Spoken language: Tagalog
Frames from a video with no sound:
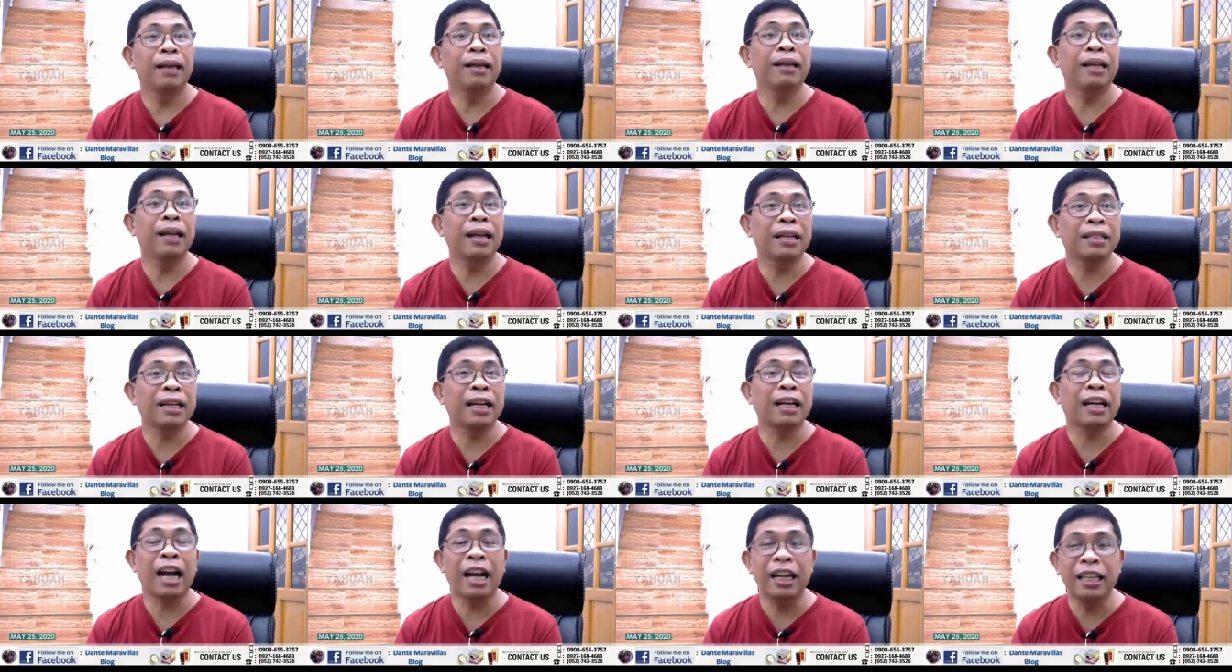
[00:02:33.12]
Hindi
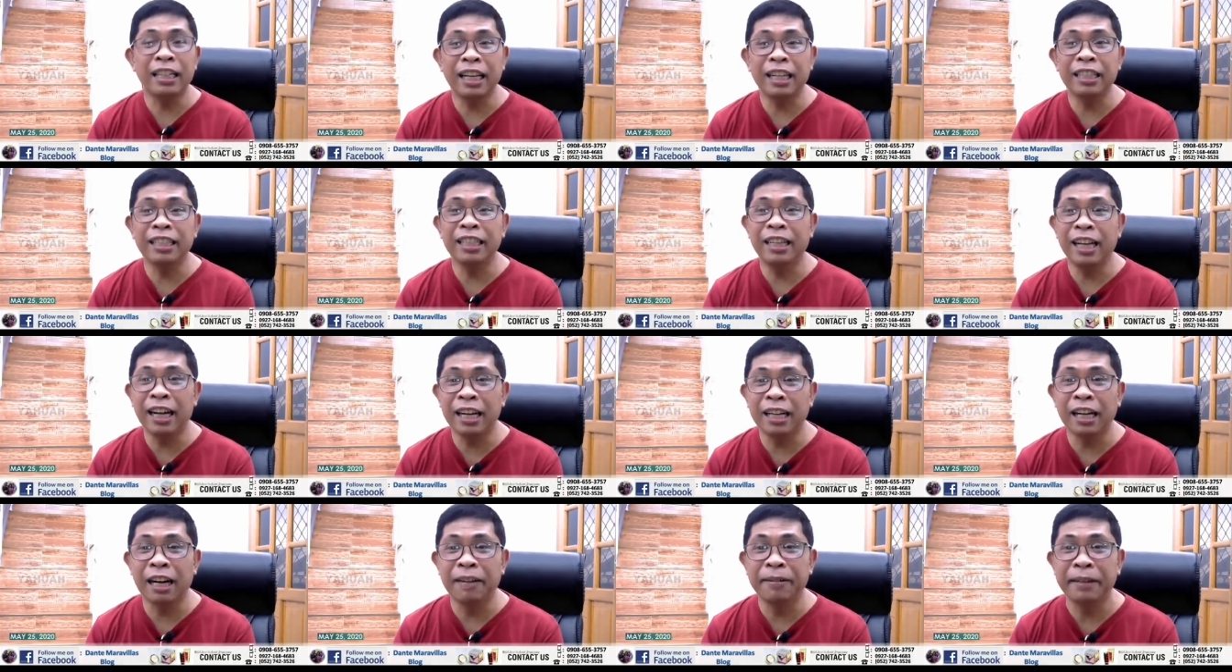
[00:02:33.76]
sa kaya
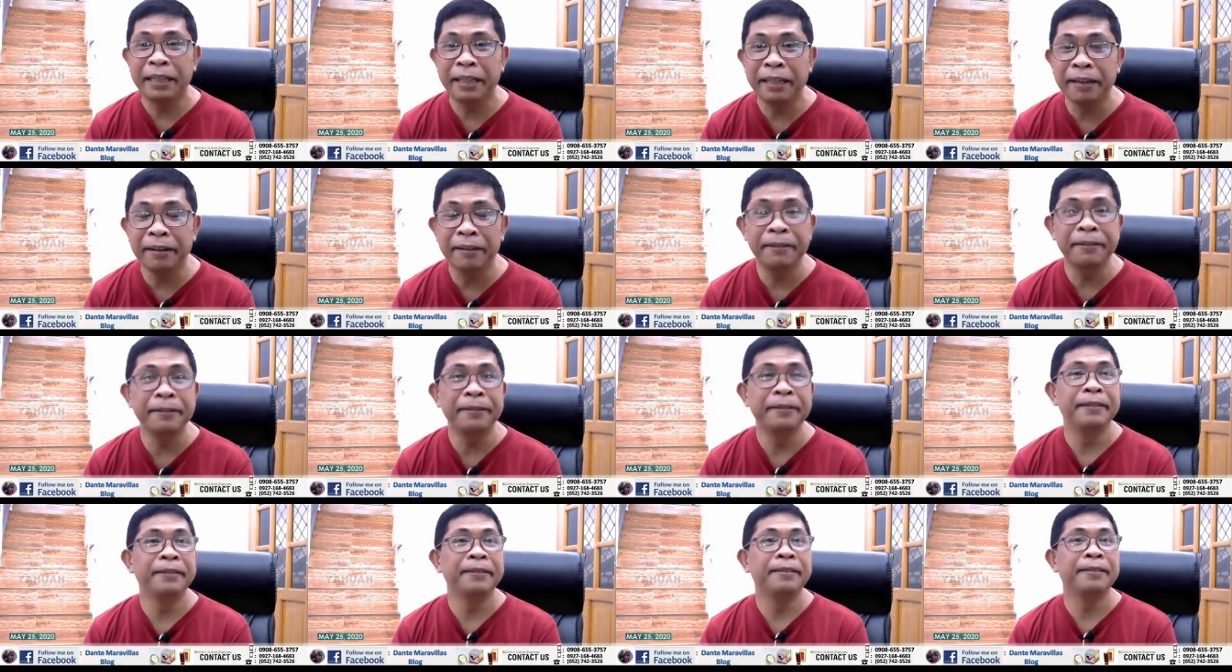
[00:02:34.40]
nilang gawin
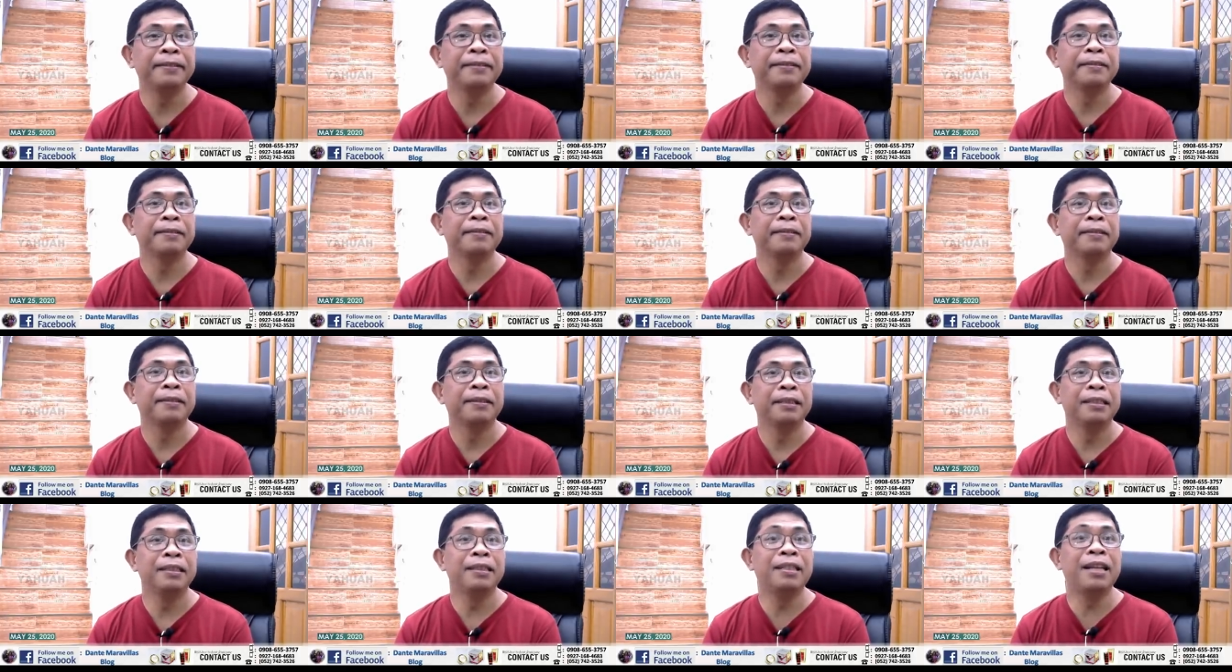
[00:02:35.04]
yon.
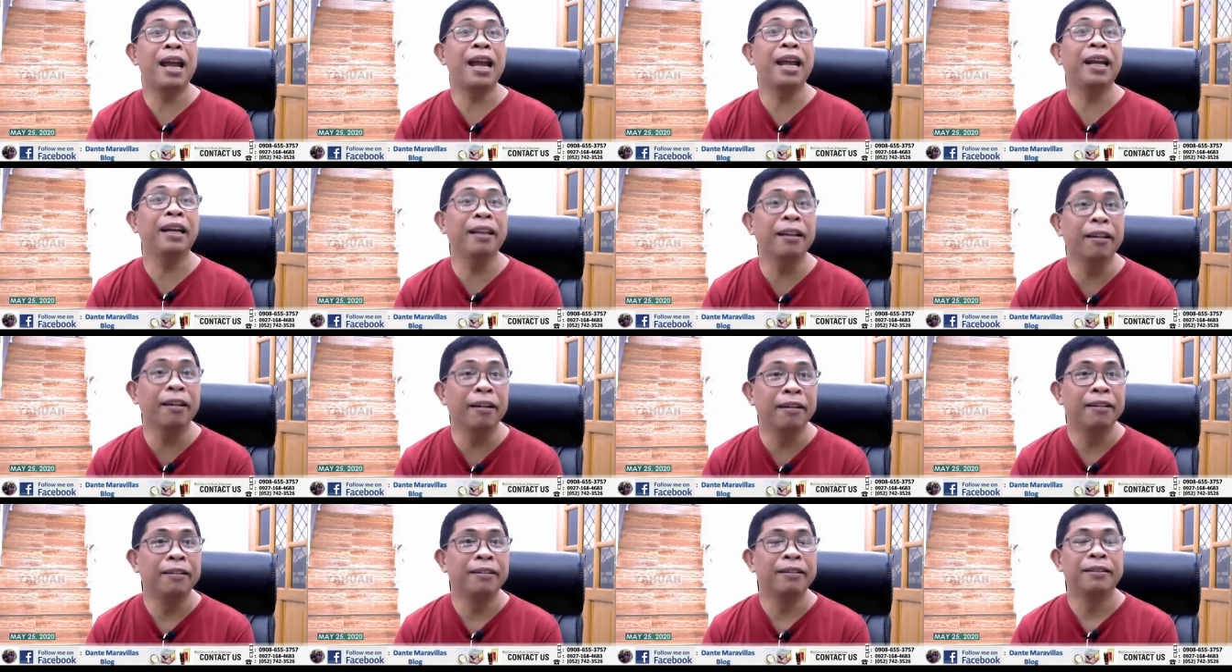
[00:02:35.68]
They
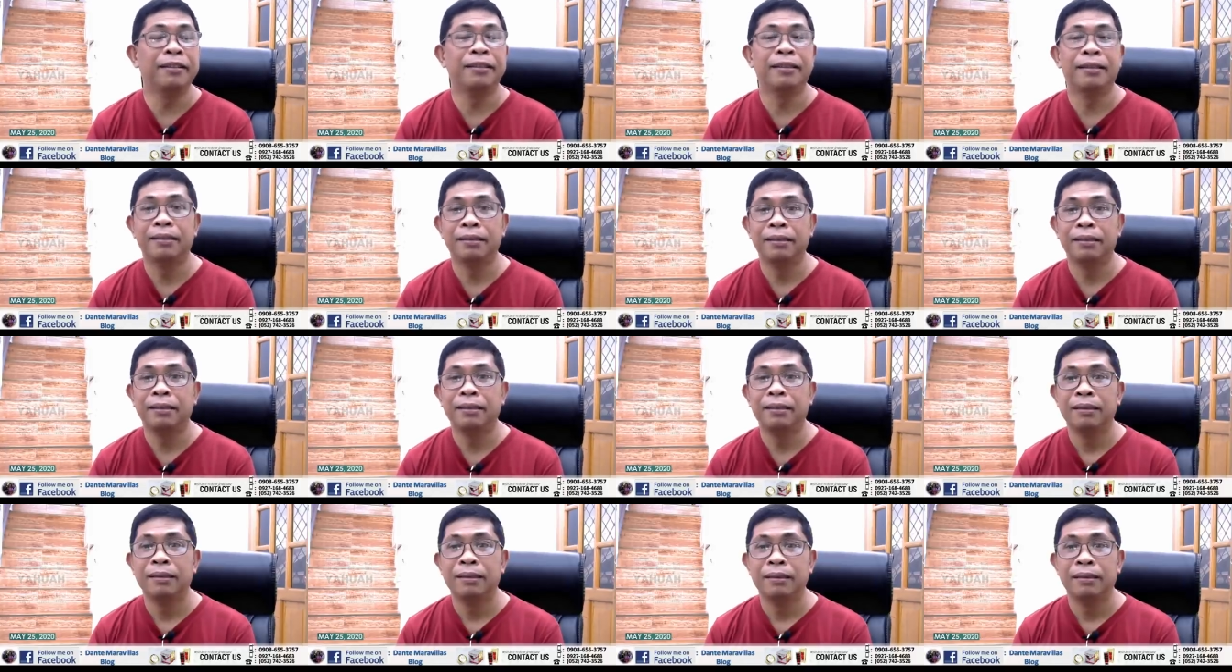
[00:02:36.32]
know
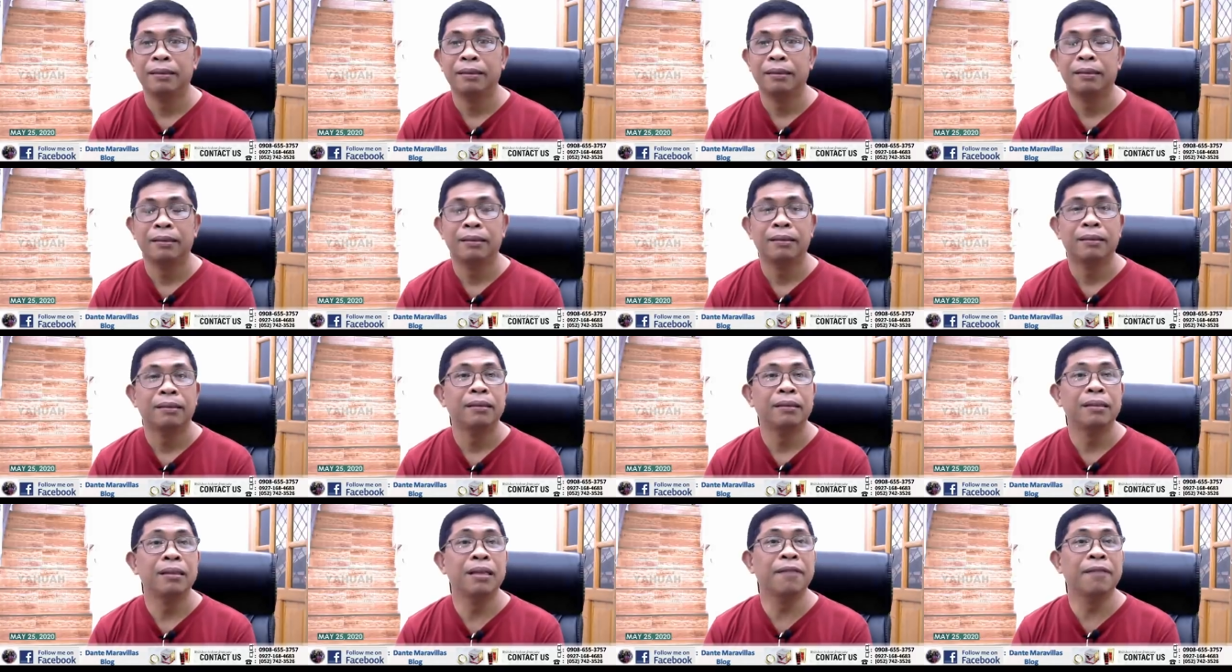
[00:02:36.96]

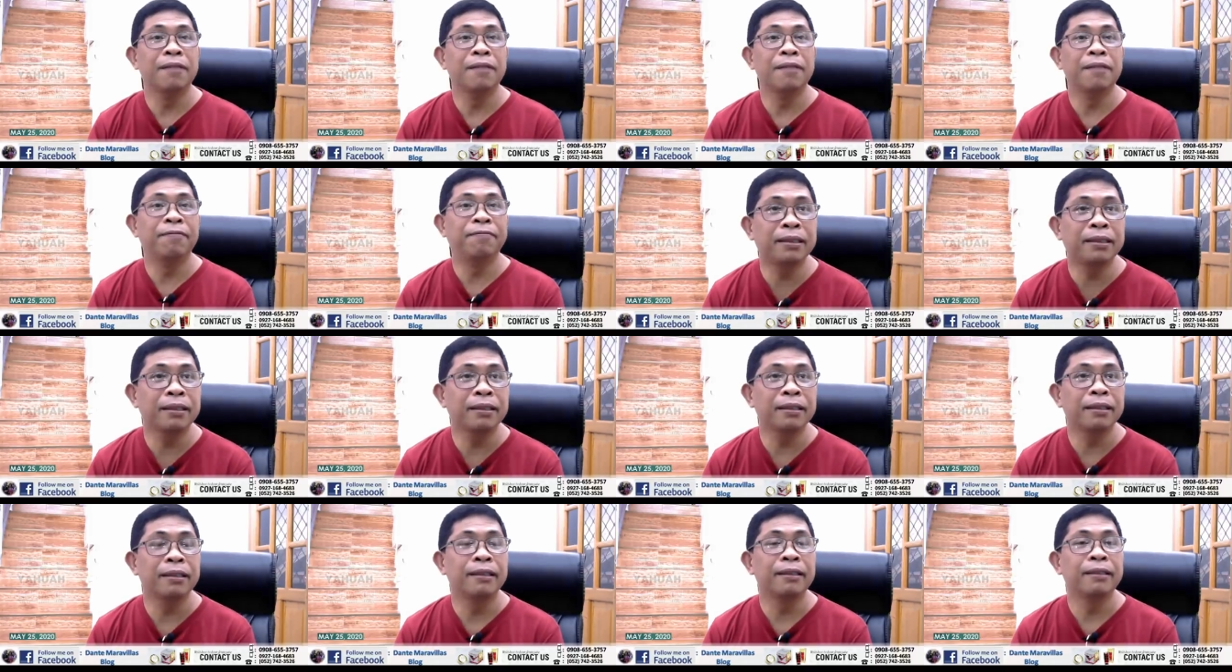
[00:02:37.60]
the
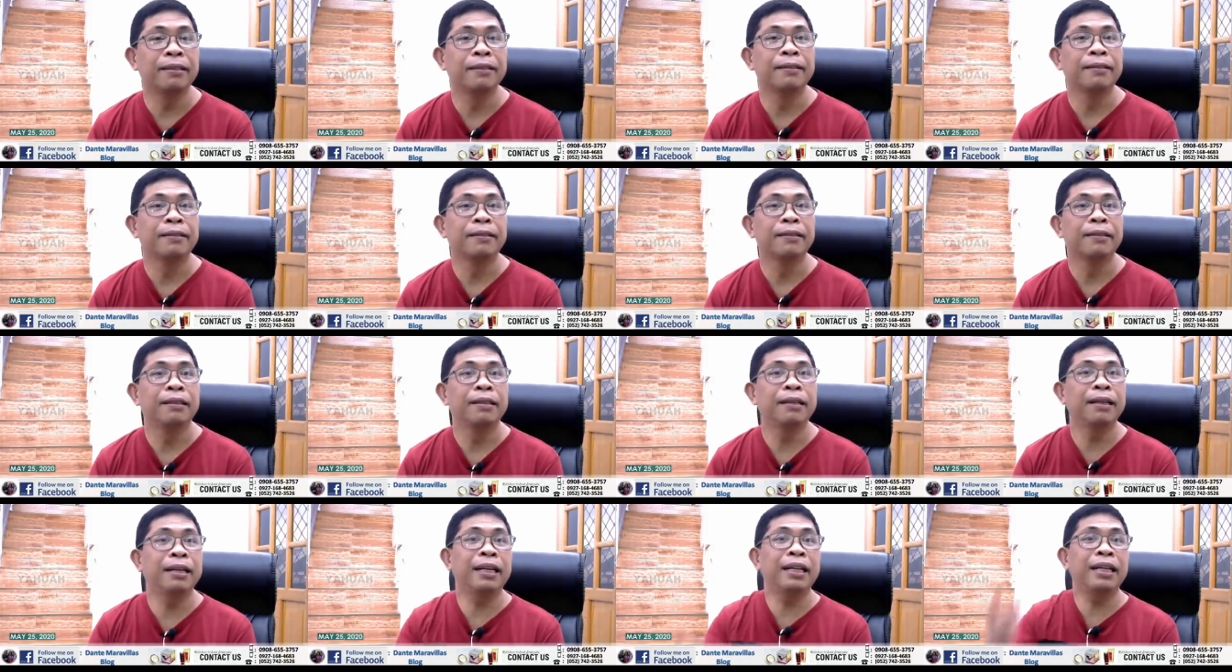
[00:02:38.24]
future.
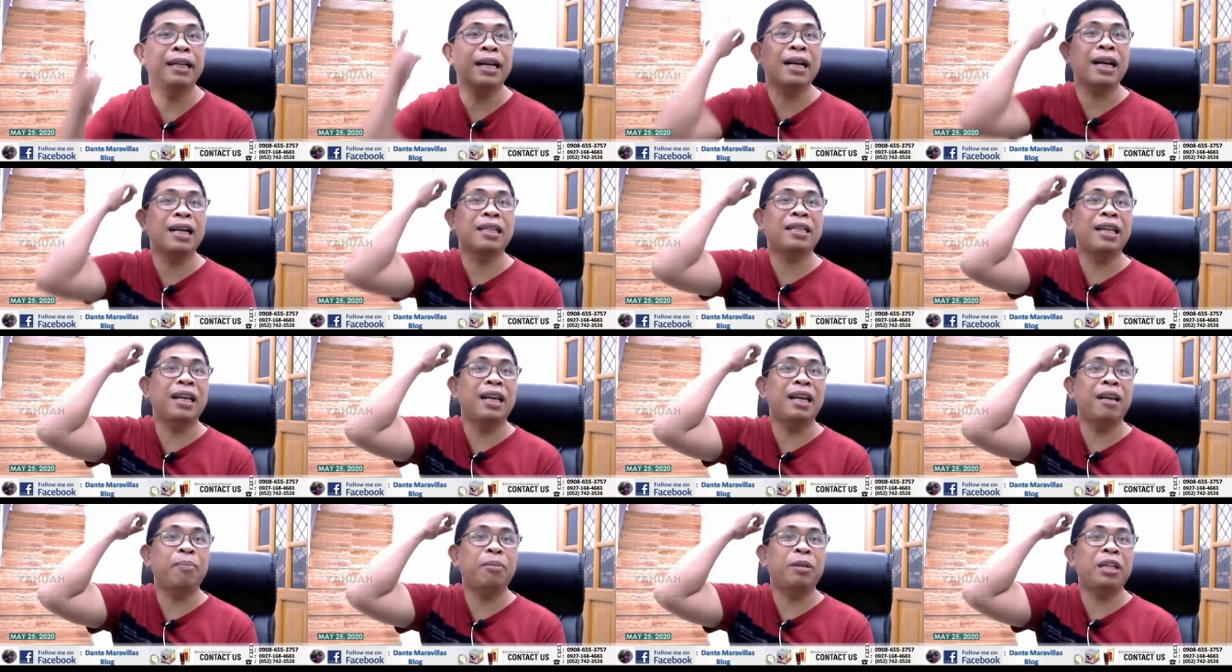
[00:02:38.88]
Ah,
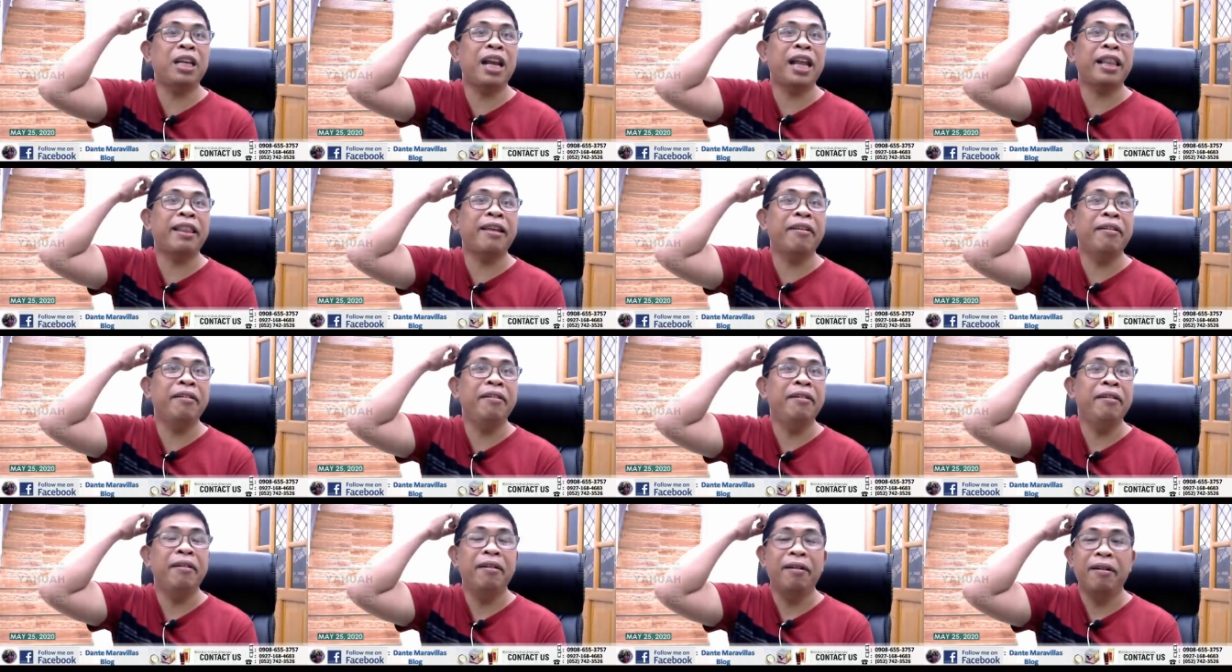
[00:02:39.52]
nakasilip sila
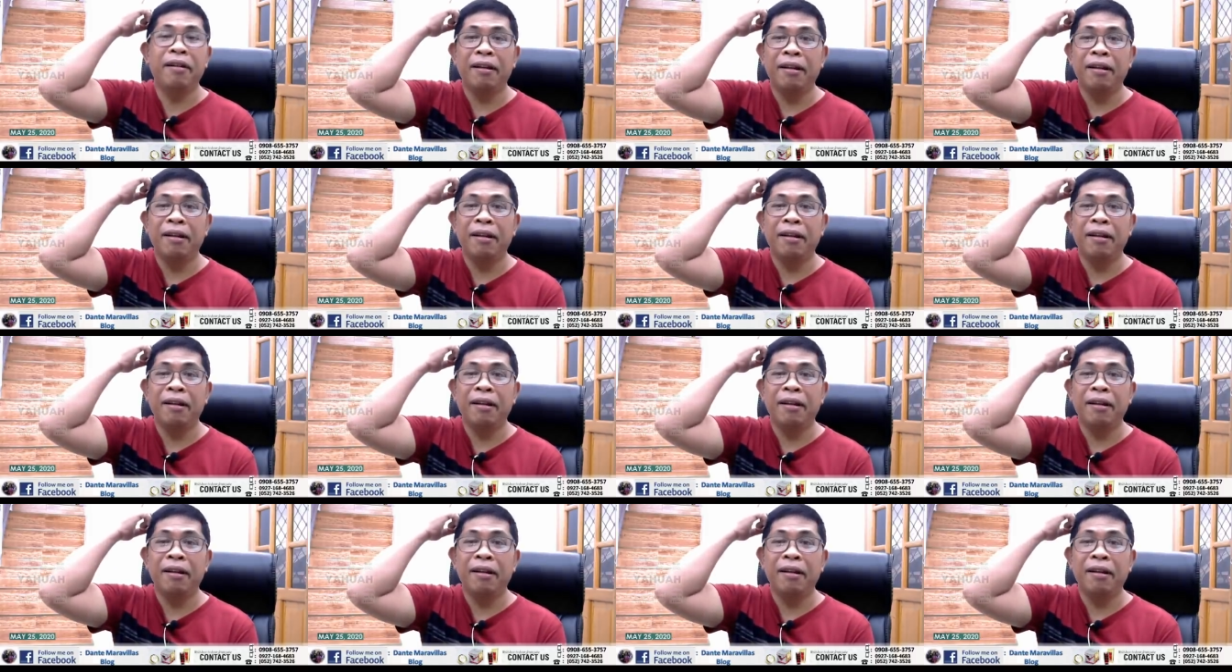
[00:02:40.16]
doon.